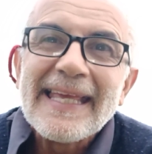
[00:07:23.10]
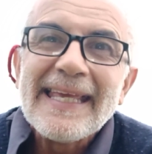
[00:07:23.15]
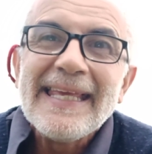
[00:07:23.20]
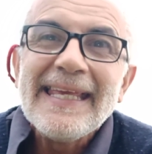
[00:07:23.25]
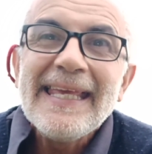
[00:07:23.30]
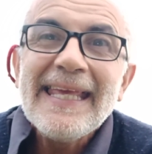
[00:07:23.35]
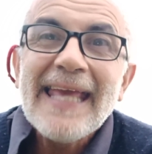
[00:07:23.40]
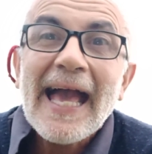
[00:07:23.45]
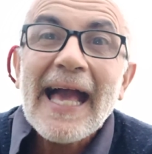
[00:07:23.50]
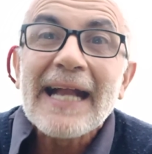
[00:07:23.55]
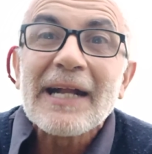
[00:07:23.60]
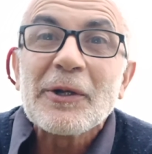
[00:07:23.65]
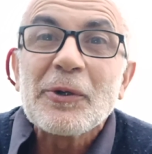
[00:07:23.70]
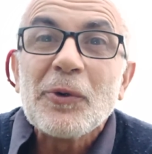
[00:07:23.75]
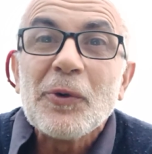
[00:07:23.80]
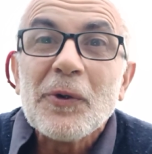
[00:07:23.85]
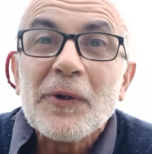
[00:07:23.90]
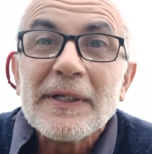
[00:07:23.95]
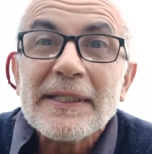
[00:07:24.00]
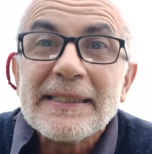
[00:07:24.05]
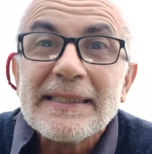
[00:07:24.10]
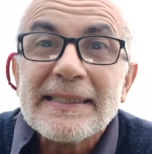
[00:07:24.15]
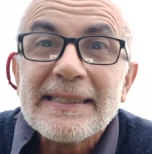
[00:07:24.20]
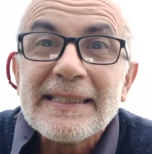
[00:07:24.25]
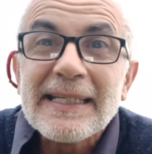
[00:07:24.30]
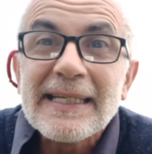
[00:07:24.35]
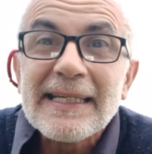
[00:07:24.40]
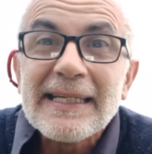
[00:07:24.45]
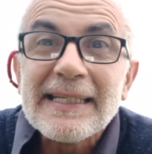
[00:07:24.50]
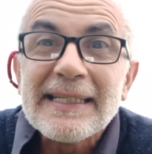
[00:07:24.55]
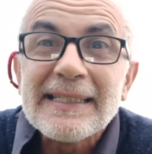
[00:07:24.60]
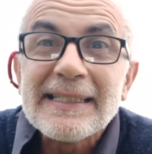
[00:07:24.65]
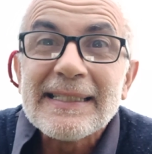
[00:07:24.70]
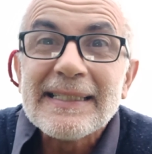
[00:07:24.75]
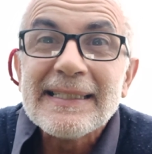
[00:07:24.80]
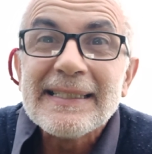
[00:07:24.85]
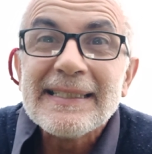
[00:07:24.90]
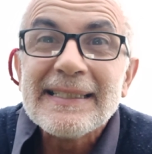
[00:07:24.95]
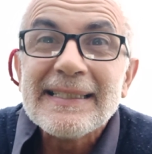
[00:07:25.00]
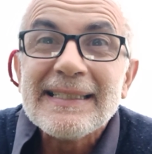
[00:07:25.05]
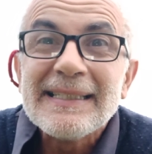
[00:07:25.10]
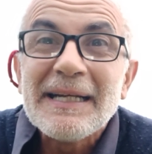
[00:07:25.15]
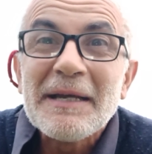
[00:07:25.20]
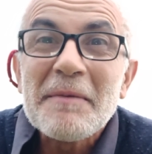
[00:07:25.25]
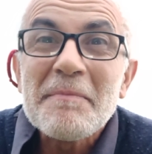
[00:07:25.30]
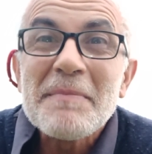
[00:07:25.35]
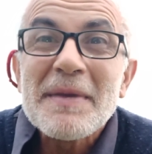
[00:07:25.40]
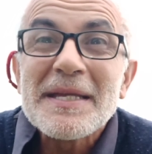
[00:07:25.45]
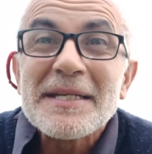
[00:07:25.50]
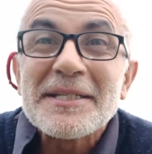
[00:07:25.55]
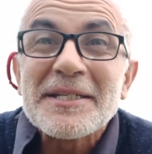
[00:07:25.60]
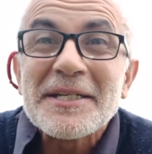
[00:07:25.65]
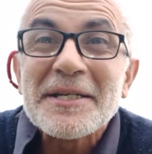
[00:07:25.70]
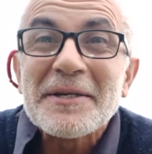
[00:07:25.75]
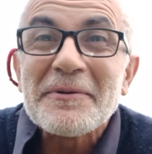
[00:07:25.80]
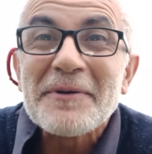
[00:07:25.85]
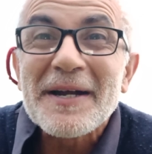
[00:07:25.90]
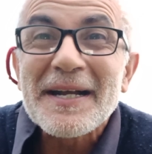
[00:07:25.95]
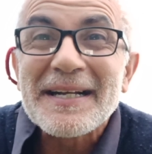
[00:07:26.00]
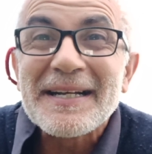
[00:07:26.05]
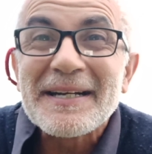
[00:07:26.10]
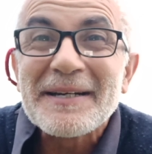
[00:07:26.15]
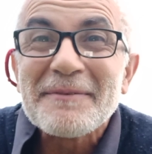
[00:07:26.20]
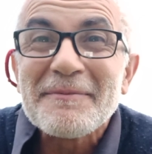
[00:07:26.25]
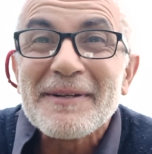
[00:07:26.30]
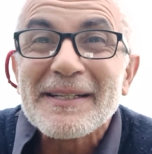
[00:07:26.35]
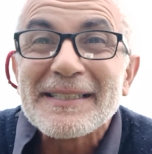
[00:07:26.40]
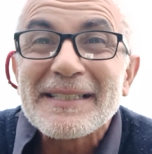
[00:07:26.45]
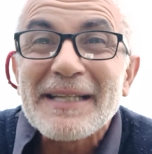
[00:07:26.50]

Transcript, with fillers: E a coisa mexeu a cama.